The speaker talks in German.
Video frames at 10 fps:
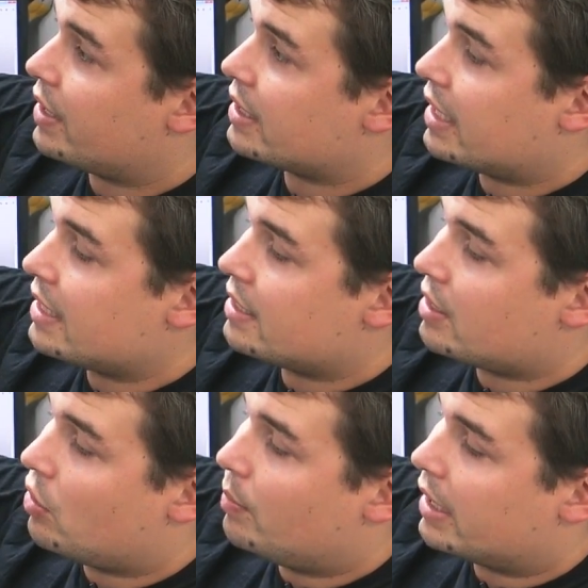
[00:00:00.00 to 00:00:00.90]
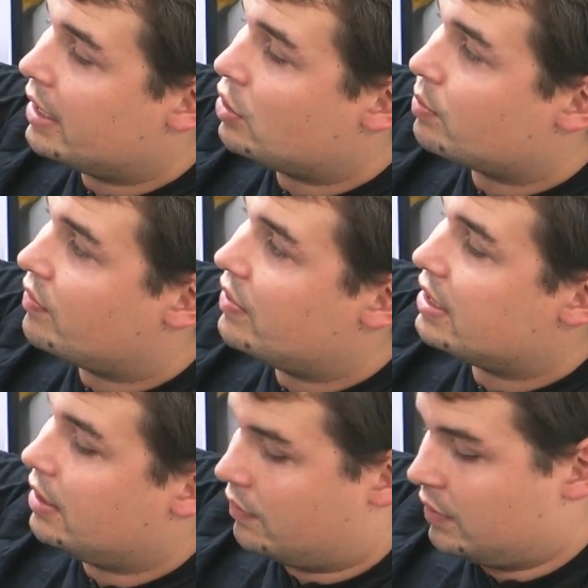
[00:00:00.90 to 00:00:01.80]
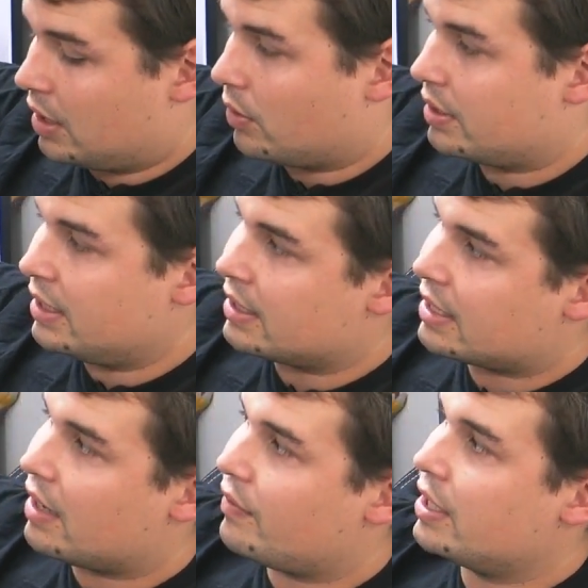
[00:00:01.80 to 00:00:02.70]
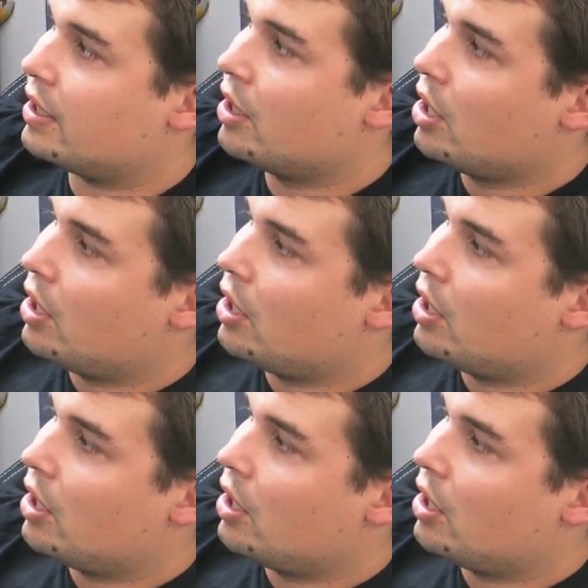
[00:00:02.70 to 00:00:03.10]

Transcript: Das Ganze ist auch magnetisch befestigt, wie auch dieses Cover hier